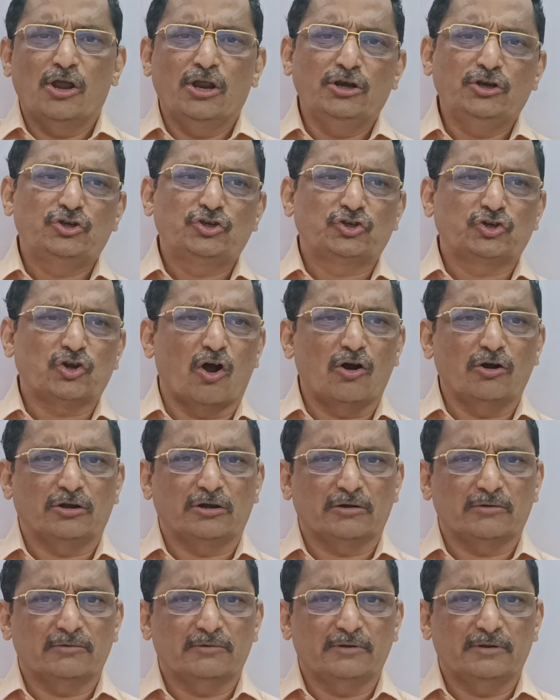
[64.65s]
इन
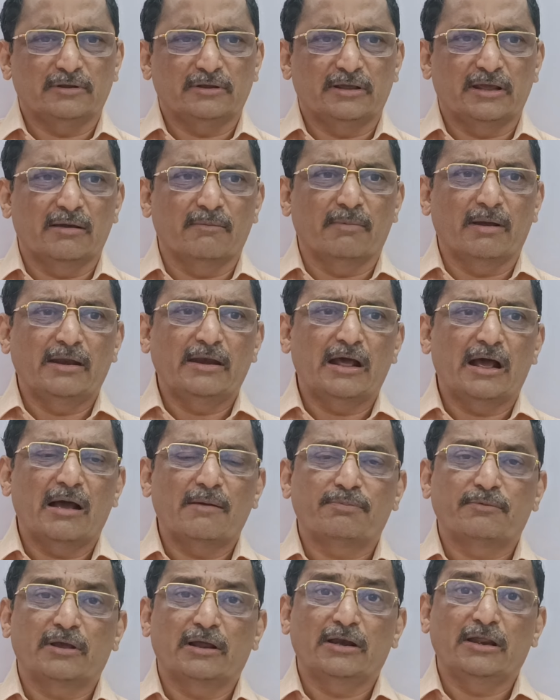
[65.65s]
शॉर्ट ये महीना
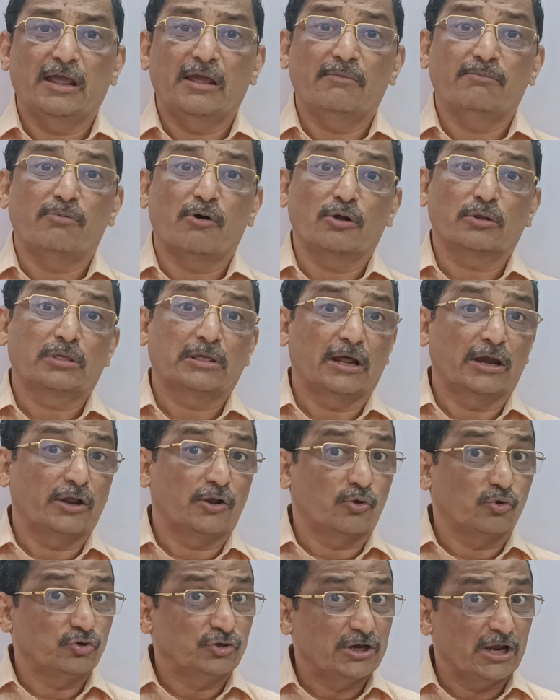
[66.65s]
आपके लिए बहुत
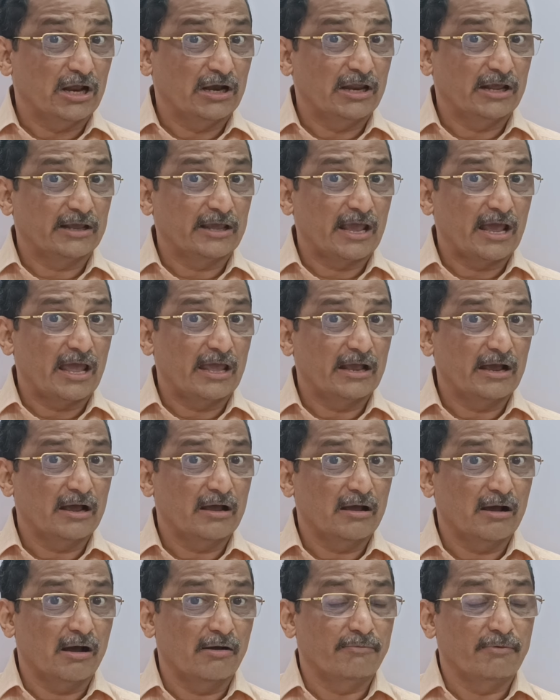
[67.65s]
सारी खुशियां लेके
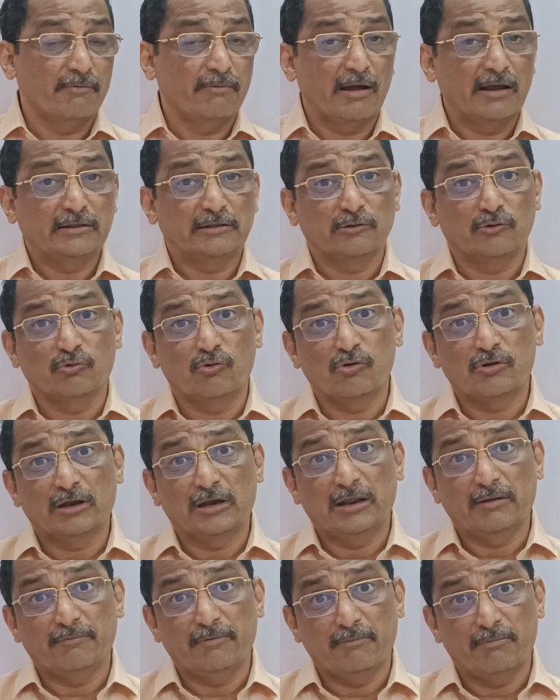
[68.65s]
आएगा अविवाहित लोगों
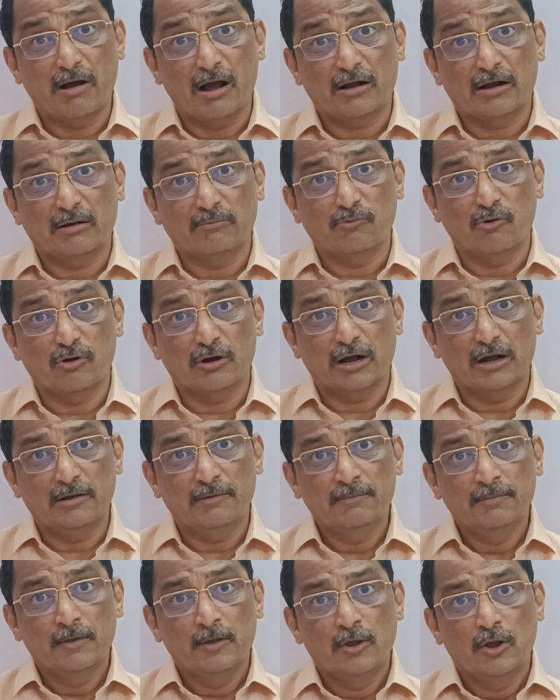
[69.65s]
के लिए विवाह का
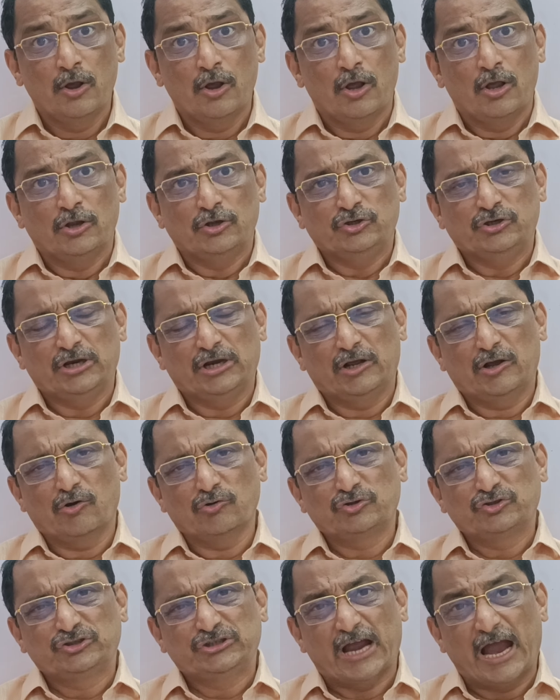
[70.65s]
मौका
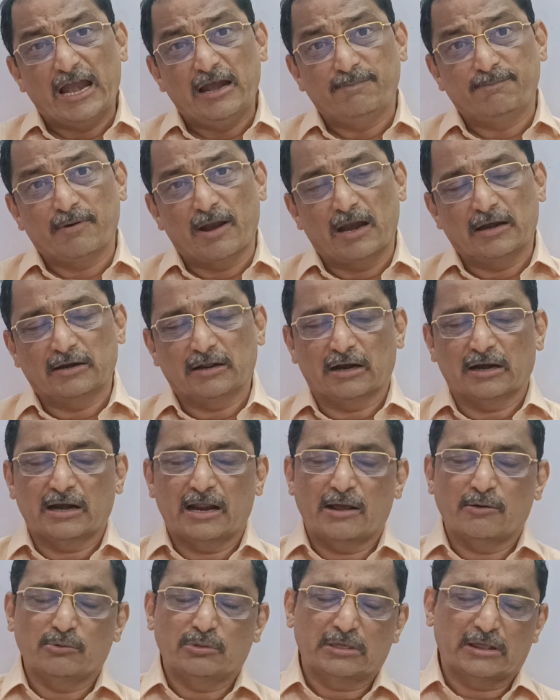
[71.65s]
जिनको चाइल्ड प्लान
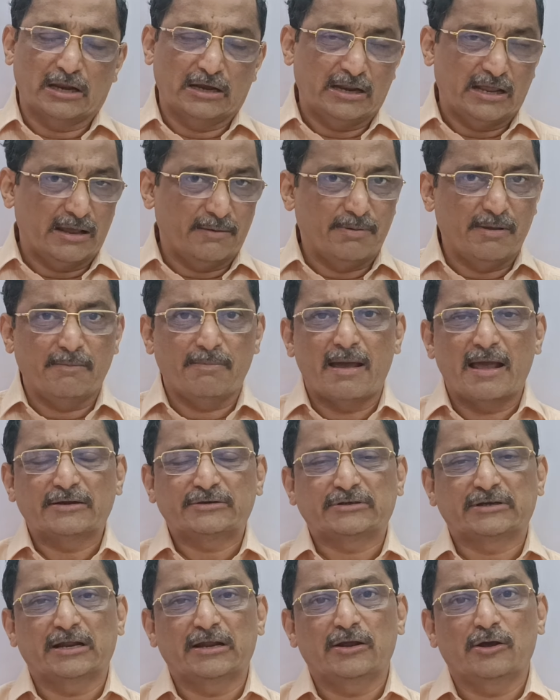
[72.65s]
करना है उसके लिए भी
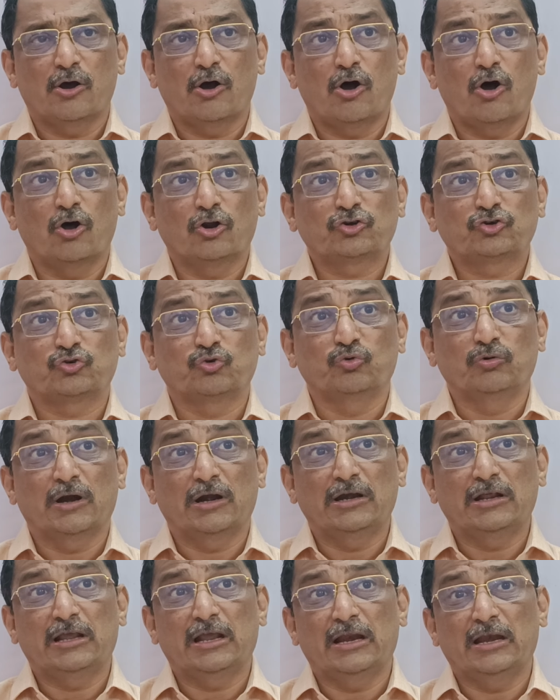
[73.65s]
बेस्ट है और
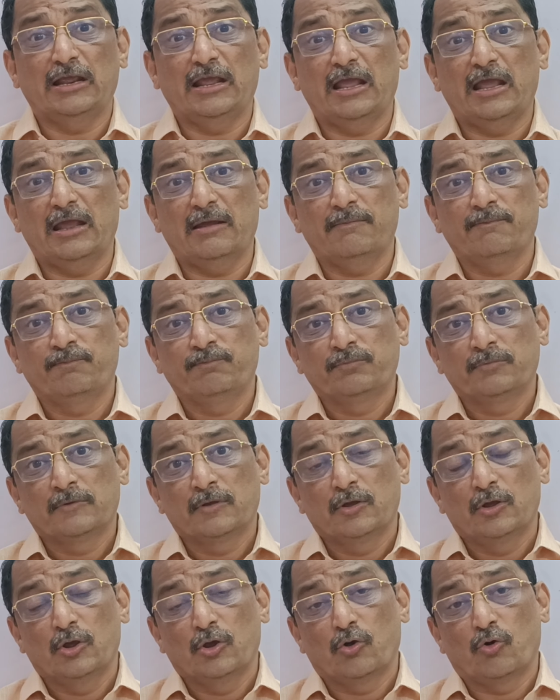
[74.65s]
स्टूडेंट के लिए
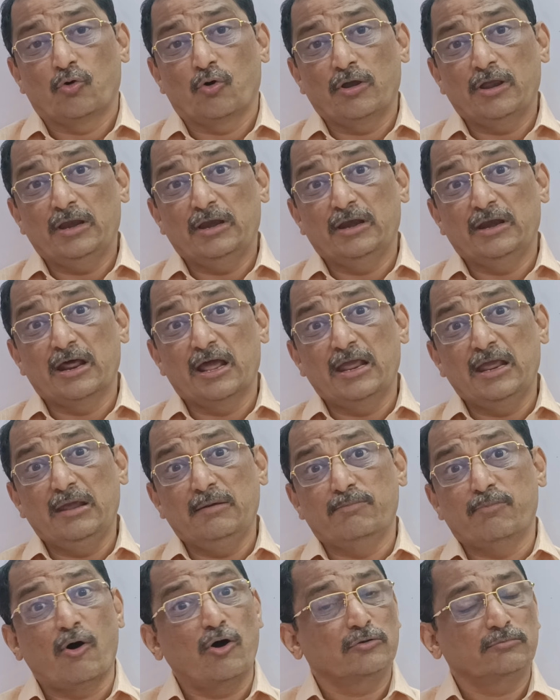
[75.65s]
कोई
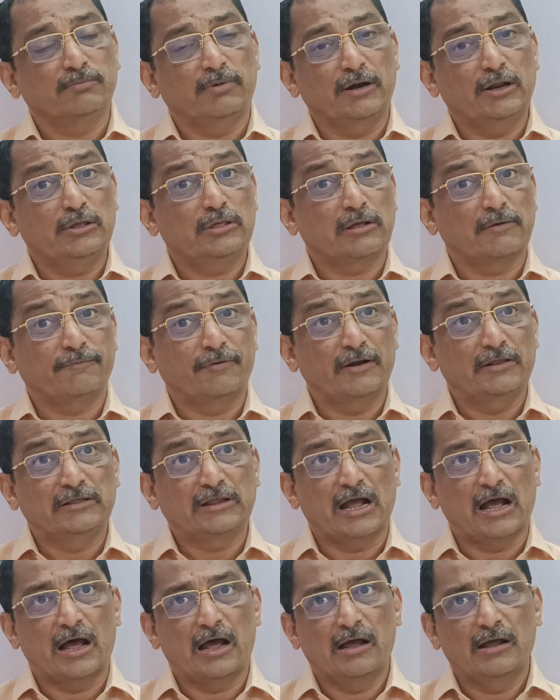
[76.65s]
नई बहुत बड़ी
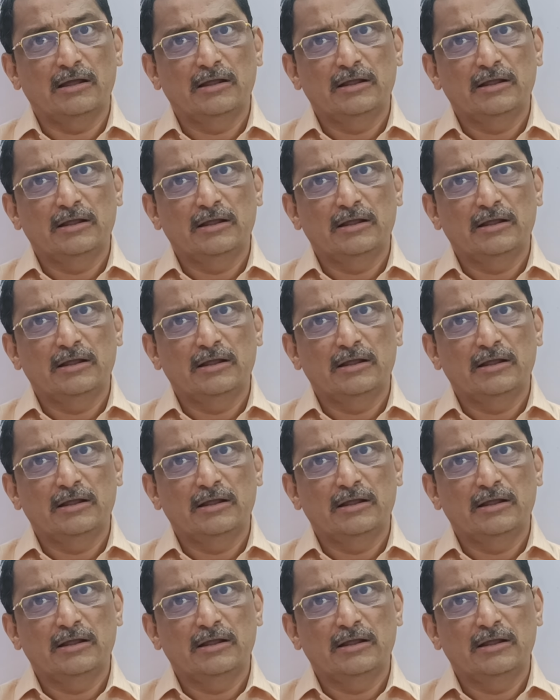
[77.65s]
सफलता